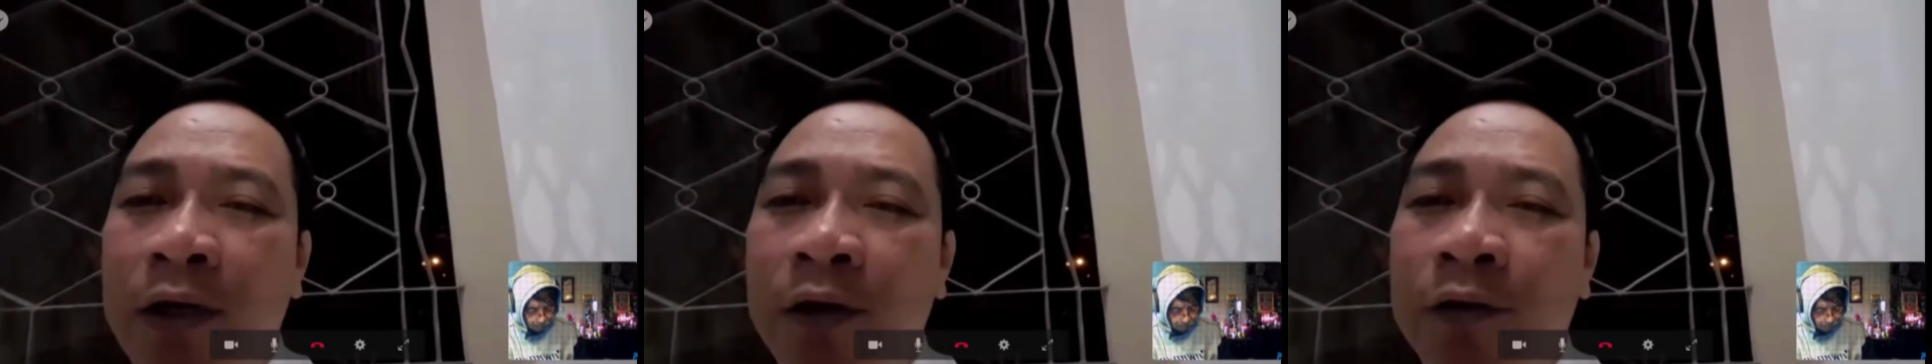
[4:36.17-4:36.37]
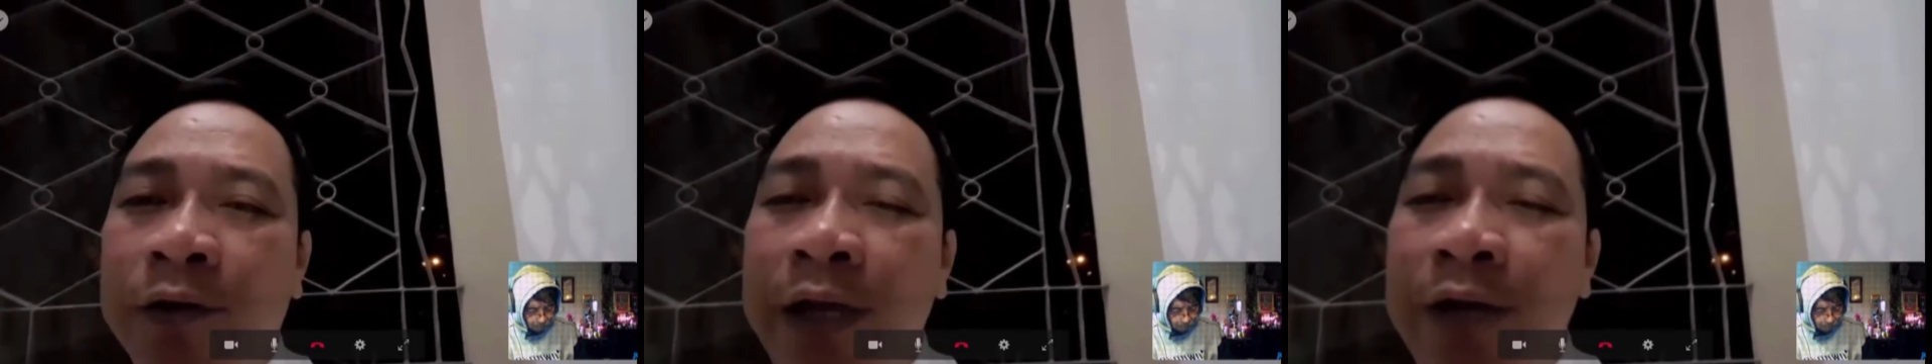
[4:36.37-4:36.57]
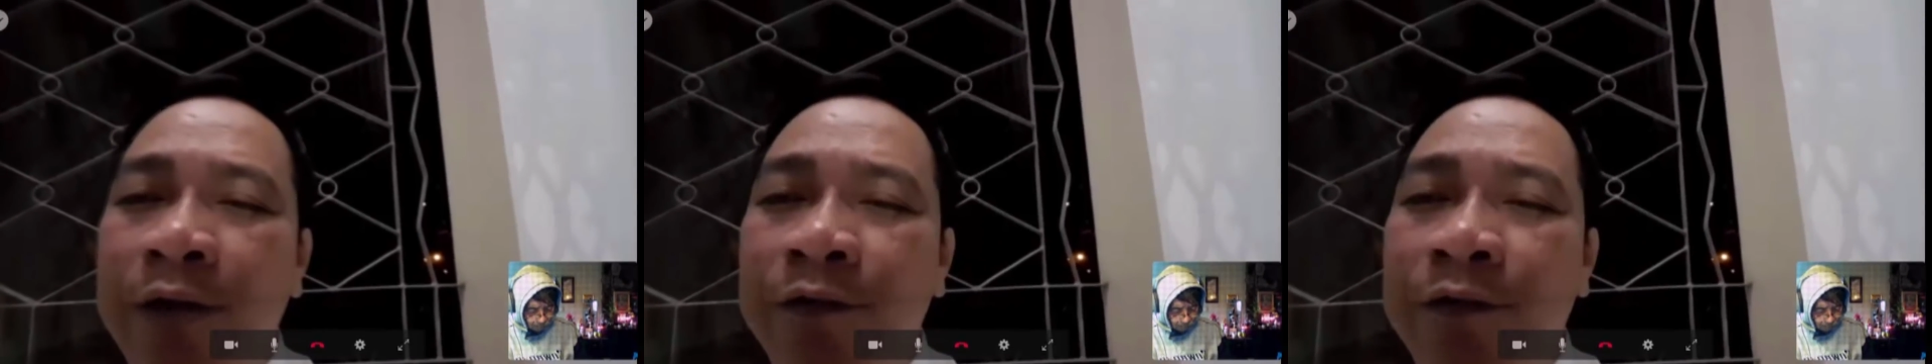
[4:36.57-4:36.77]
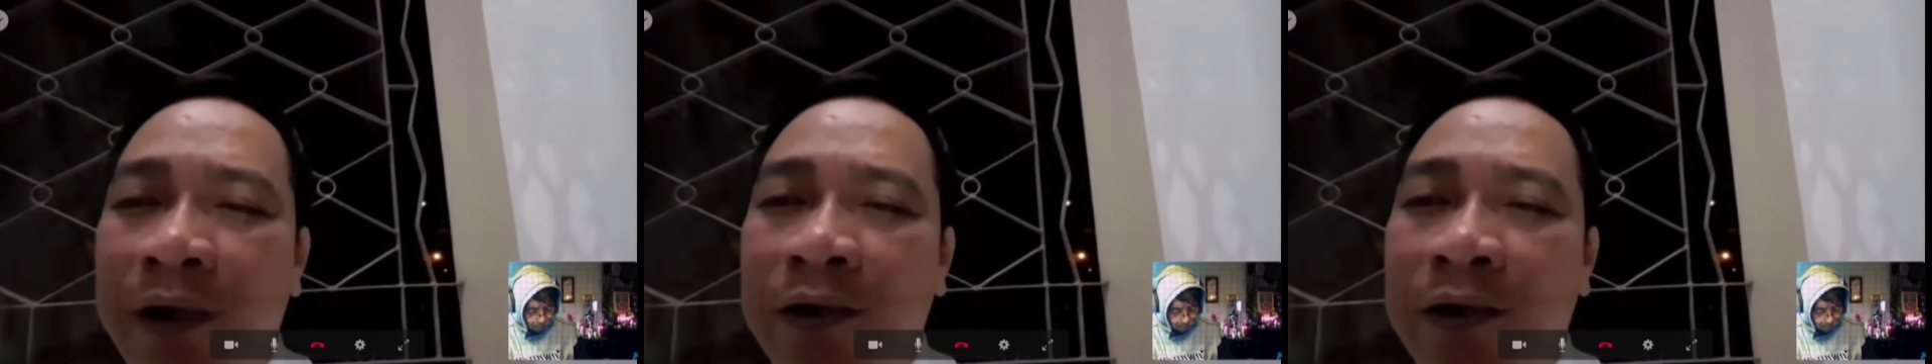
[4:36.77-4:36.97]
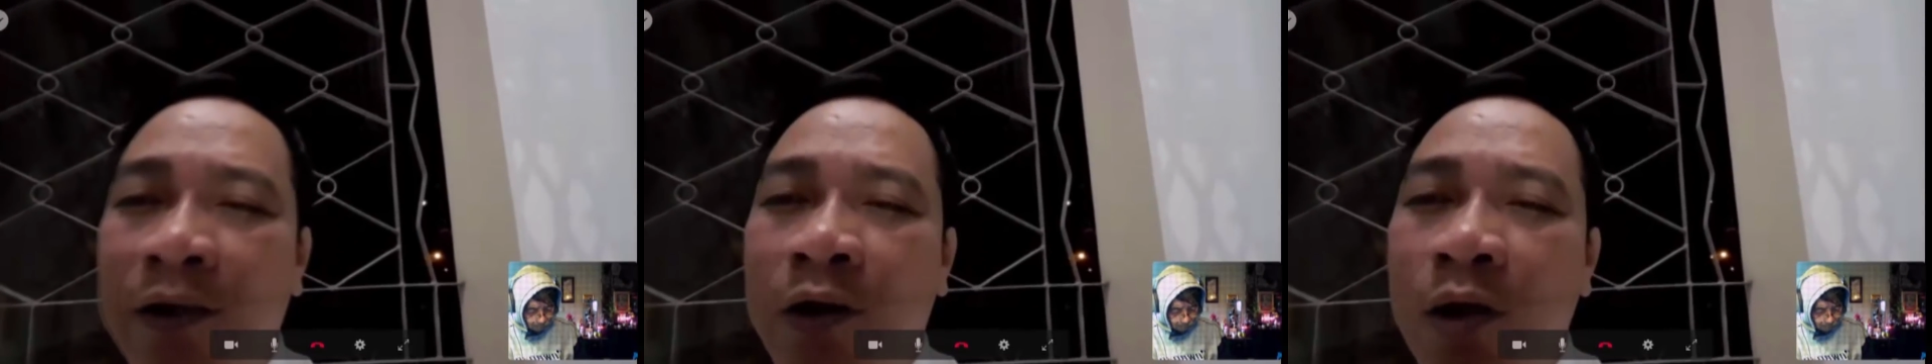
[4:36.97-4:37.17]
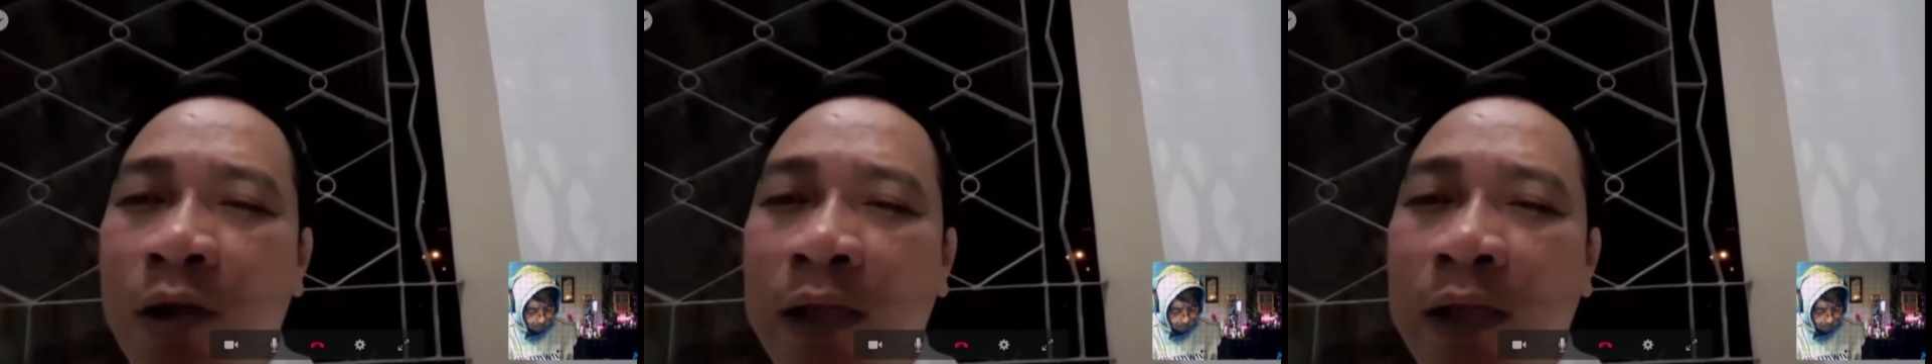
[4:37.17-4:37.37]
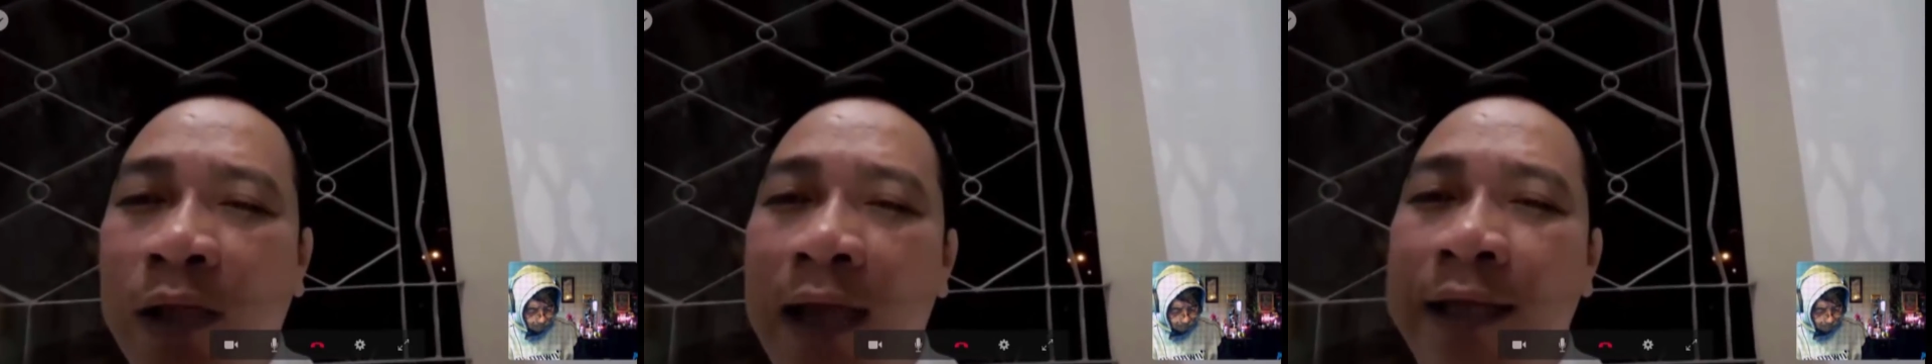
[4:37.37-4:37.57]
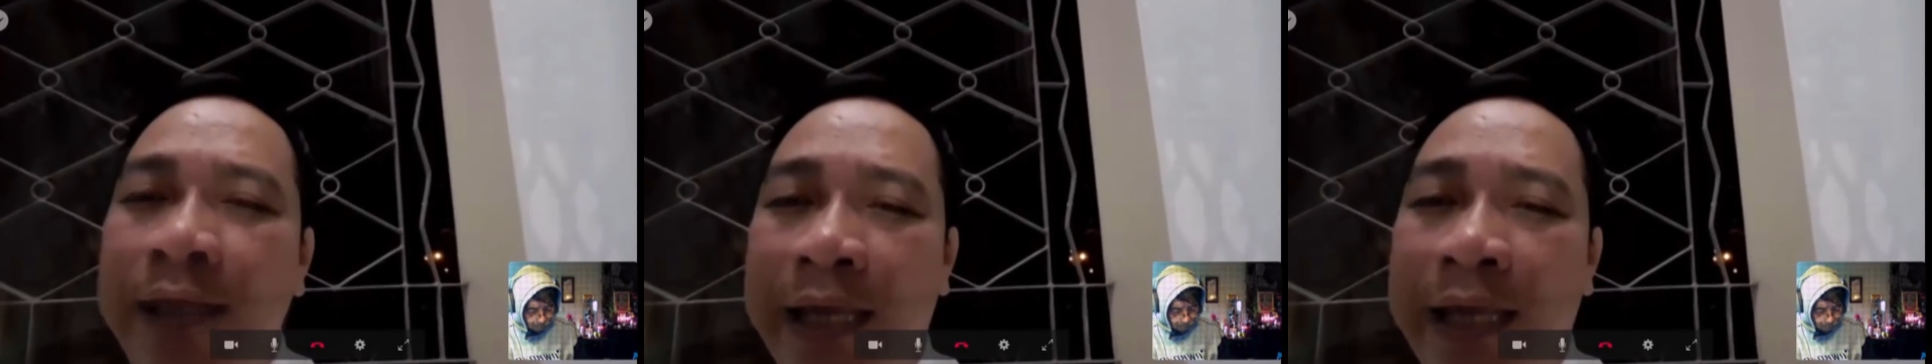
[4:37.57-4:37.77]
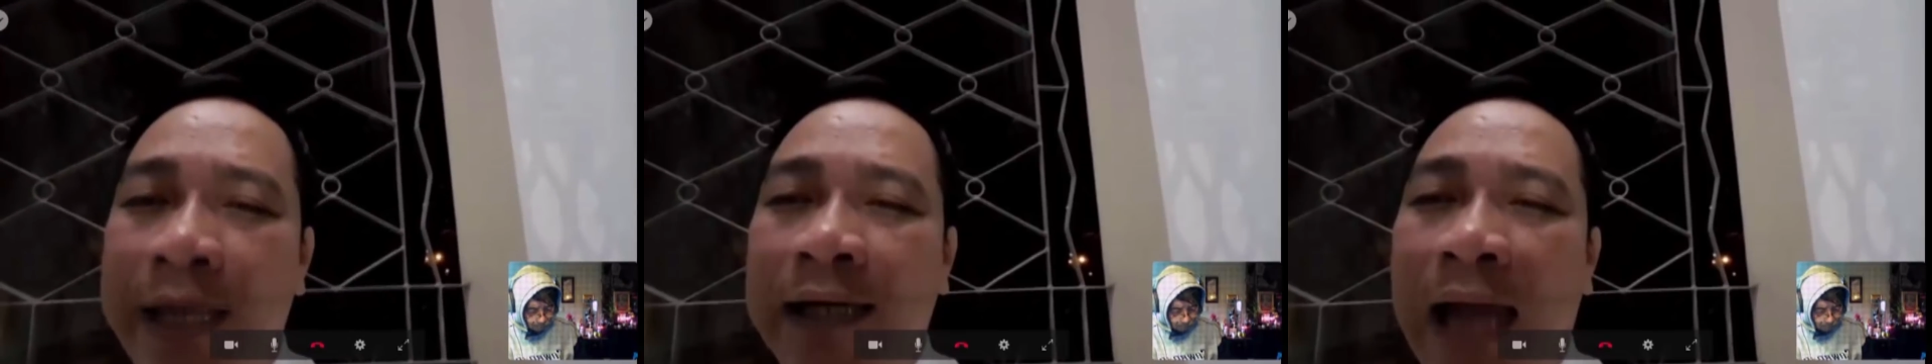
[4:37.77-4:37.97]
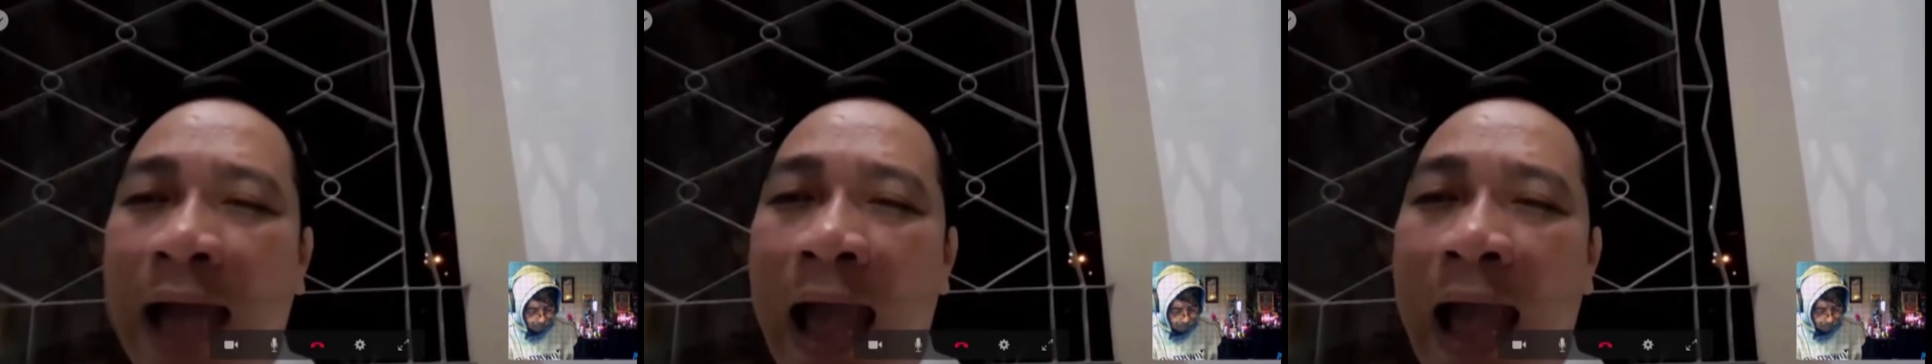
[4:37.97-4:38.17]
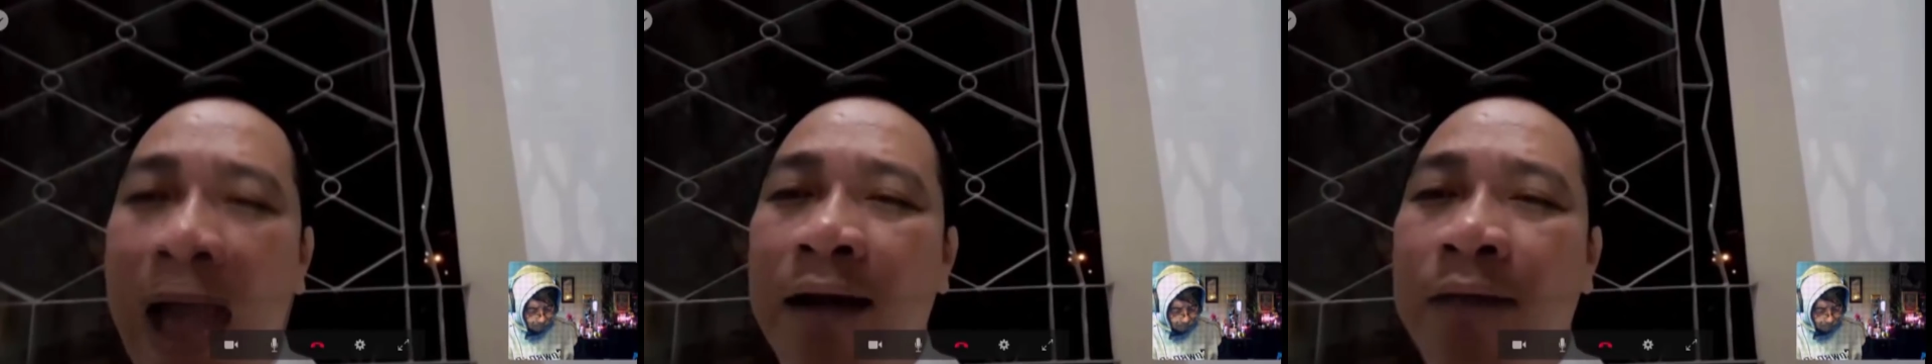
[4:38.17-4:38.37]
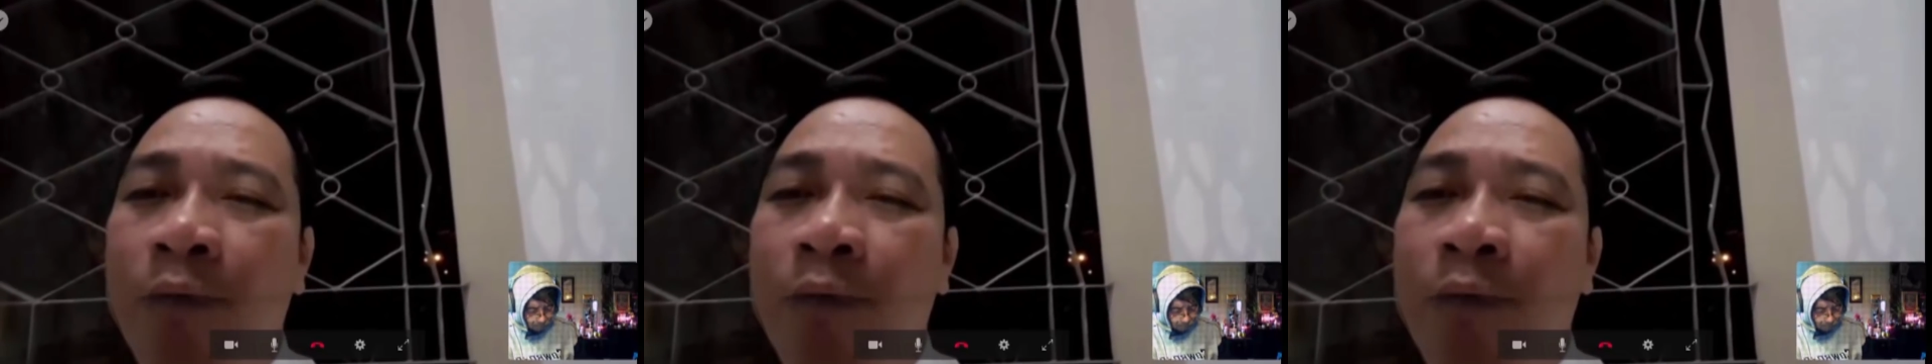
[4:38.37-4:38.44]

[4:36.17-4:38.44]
tiếng Việt có thể diễn tả